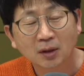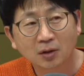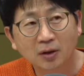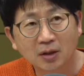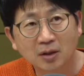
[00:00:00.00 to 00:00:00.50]

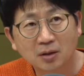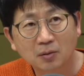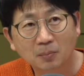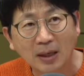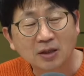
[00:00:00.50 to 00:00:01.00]
그런데 이제
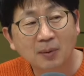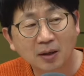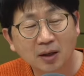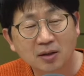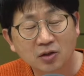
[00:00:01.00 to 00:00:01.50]

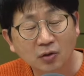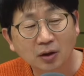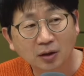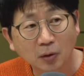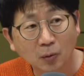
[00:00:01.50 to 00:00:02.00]
마지막에 이제
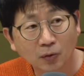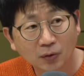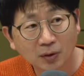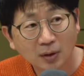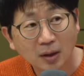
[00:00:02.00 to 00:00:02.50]
정리가 된
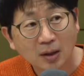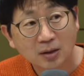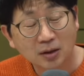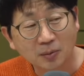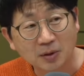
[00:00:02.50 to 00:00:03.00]
곳은 네.
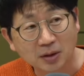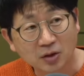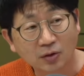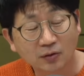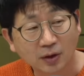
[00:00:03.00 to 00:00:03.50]
지금 이제
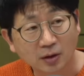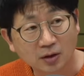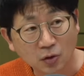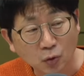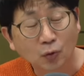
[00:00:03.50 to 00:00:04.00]
전등사 있는
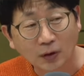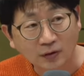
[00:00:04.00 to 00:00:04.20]
정족산